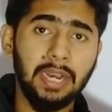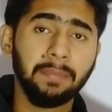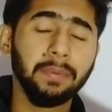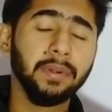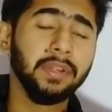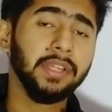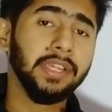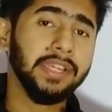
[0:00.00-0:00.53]

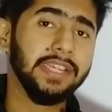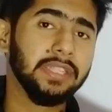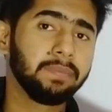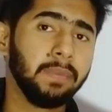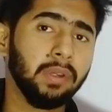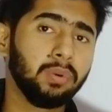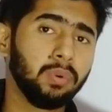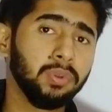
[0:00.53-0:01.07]
अब
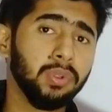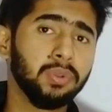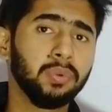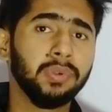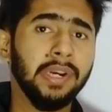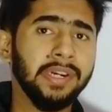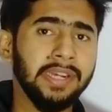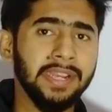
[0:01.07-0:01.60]
इसमें कुछ
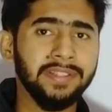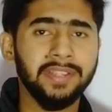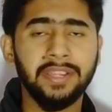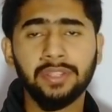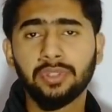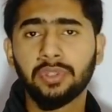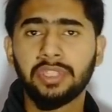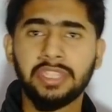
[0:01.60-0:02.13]
स्टूडेंट ऐसे
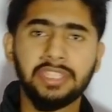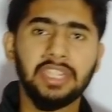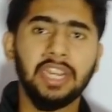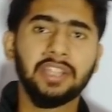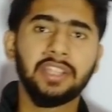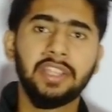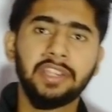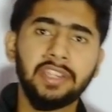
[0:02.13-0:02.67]
हैं जो ये
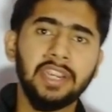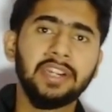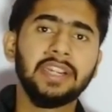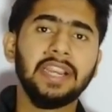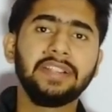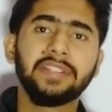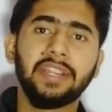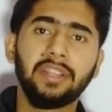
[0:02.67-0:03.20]
चाहते हैं कि
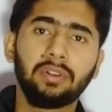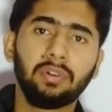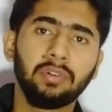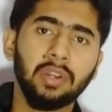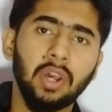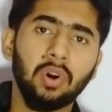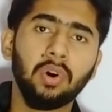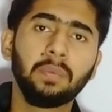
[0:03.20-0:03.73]
अट्ठाईस तारीख को
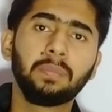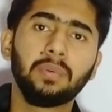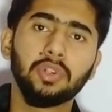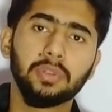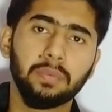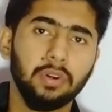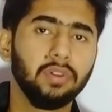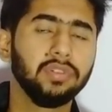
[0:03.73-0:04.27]
ना हो
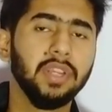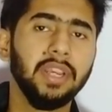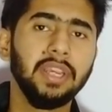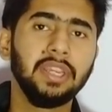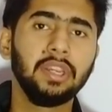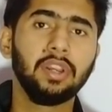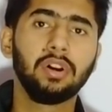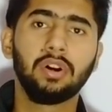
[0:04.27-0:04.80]
पोस्टपोन हो जाए
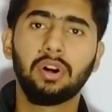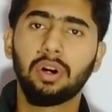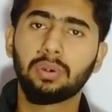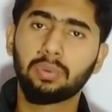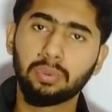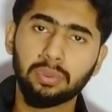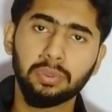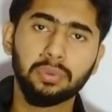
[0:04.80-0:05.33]
और
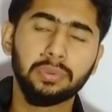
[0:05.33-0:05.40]
कुछ